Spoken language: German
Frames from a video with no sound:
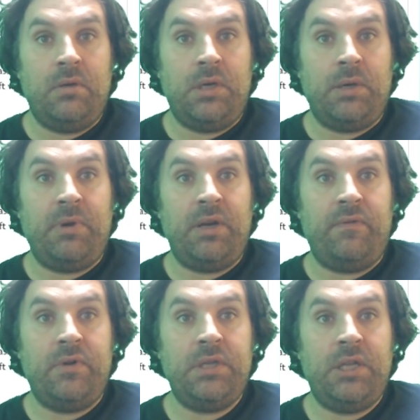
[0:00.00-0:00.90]
Nach meiner
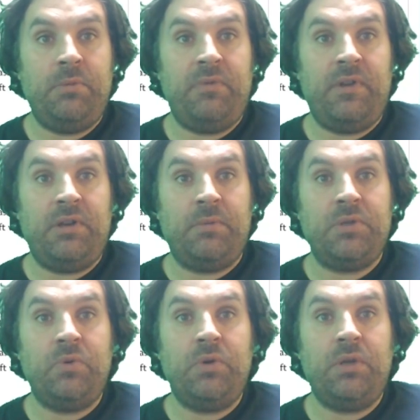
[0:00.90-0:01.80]
vorsichtigen Bewertung gibt es
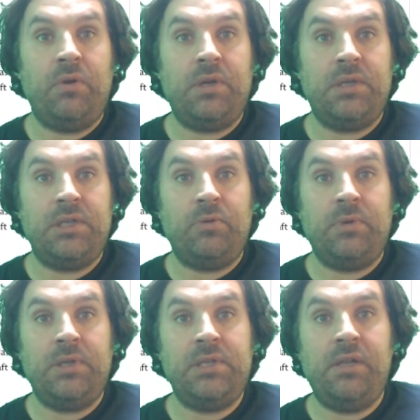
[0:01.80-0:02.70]
gute Gründe, dass es sich um
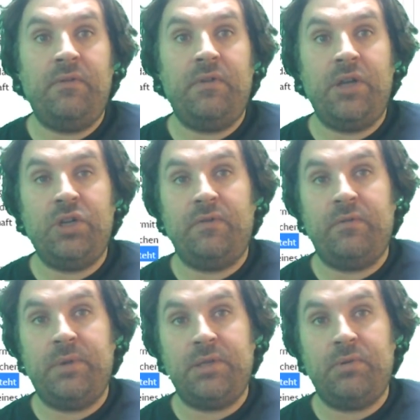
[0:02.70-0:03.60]
gezielte
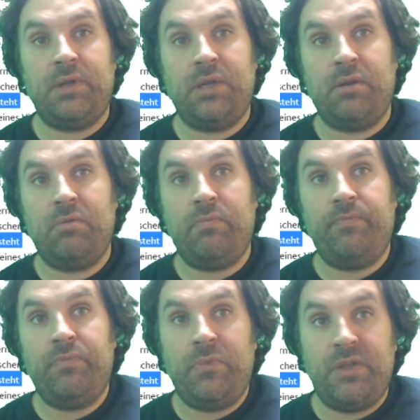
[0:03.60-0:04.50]
Falschinformation handelt.
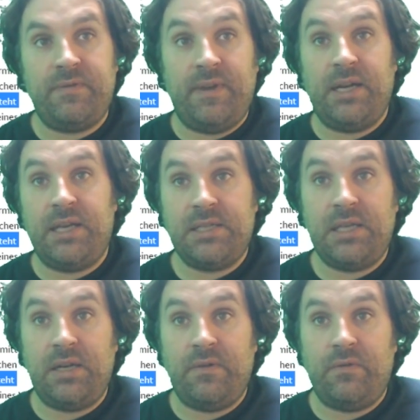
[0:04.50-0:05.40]
Das Weglassen
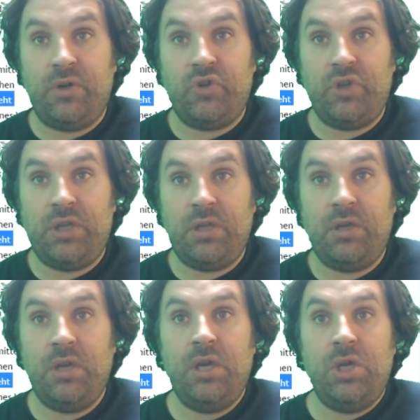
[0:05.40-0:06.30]
einer Vorgeschichte
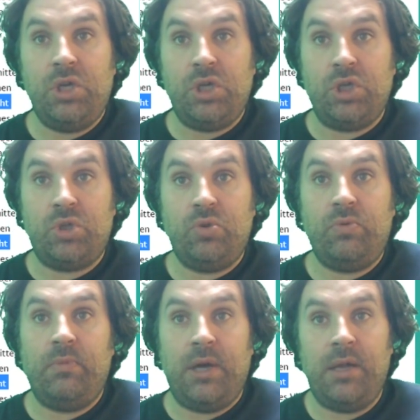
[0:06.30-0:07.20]
ist nun
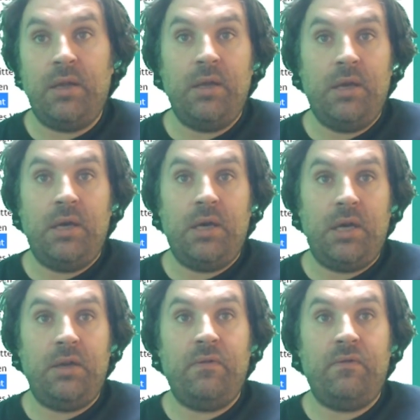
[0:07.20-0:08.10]
mal
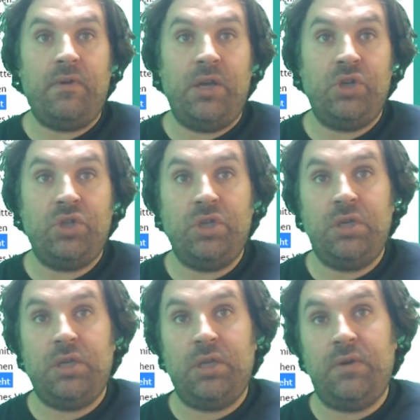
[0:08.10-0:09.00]
eine
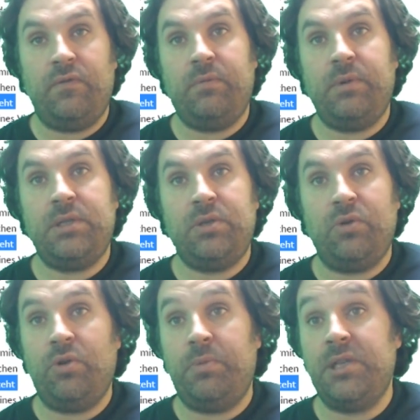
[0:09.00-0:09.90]
Falschinformation,
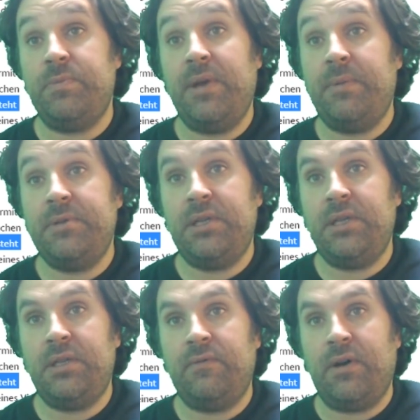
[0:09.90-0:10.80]
ob die jetzt
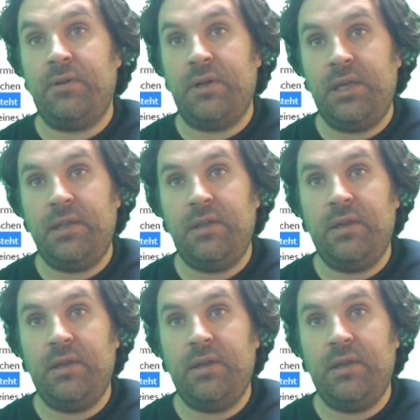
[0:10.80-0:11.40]
beabsichtigt war oder nicht